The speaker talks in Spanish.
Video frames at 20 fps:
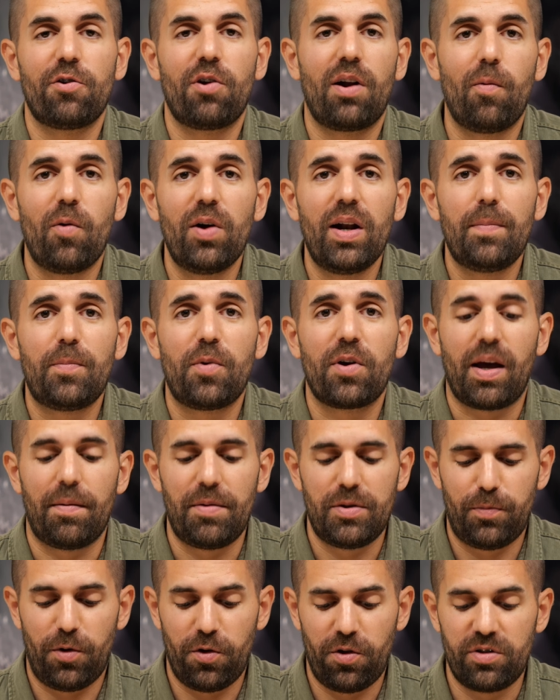enhorabuena porque
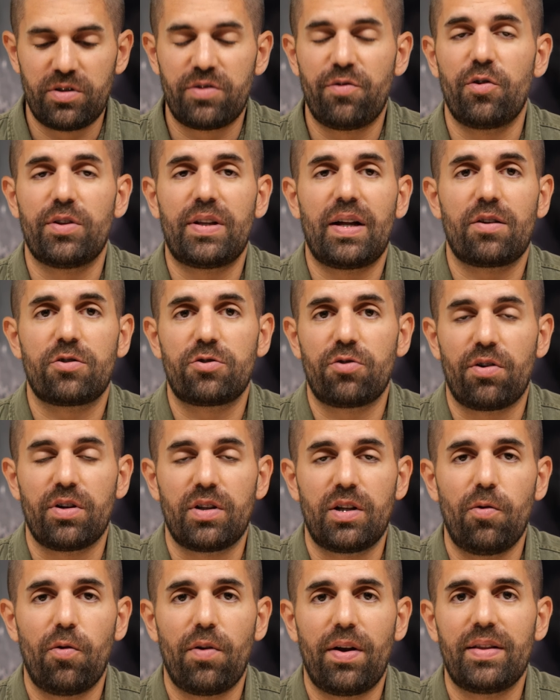habéis podido disfrutar de este
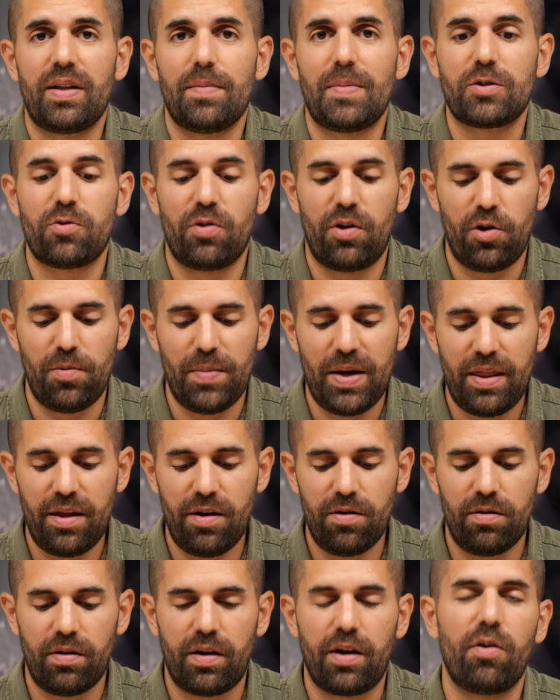objetivo durante más de un año y medio.